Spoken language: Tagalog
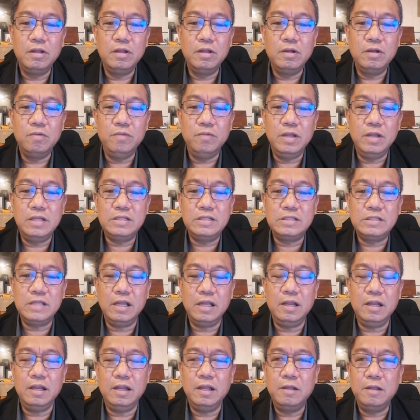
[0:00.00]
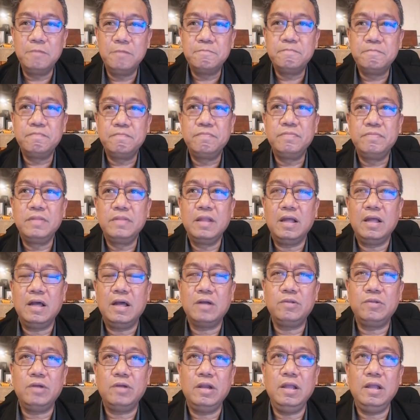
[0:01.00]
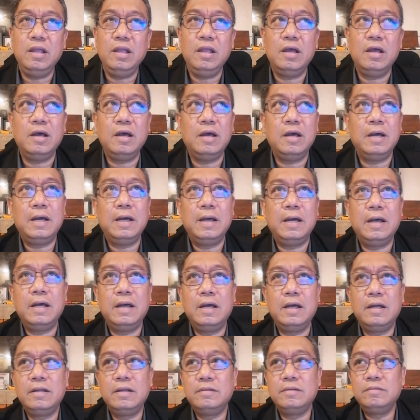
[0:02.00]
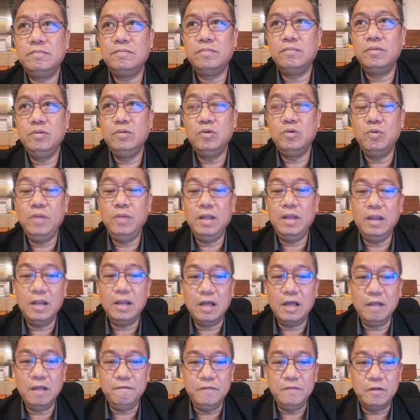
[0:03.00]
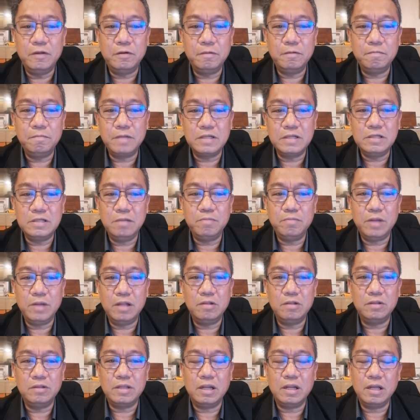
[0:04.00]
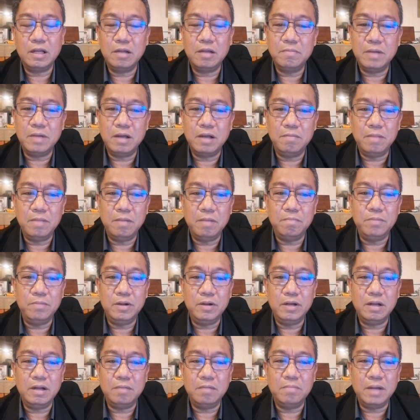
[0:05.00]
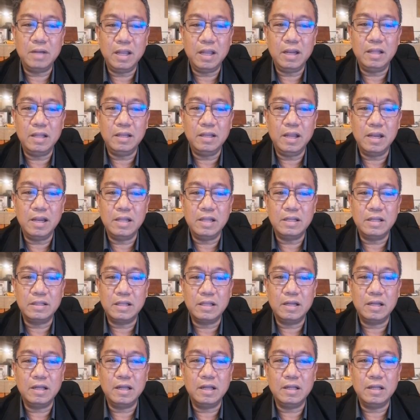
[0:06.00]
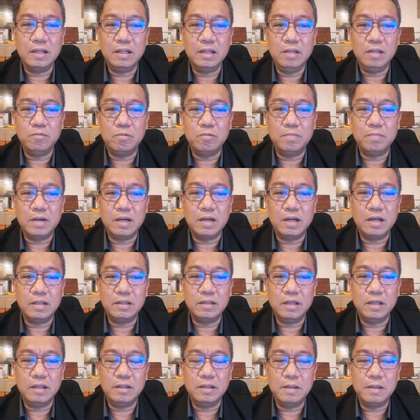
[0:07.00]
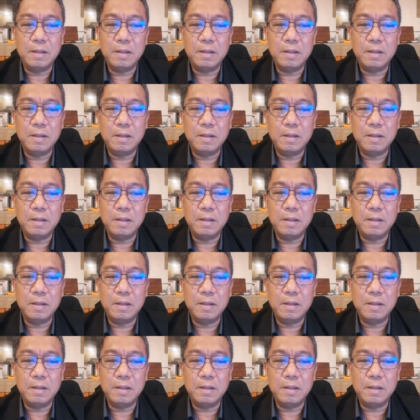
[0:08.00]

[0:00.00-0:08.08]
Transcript: We still, actually, uh, doing live, no? Kasi meron talaga mga member na, mangilan-ngilan na talaga hindi po makaten.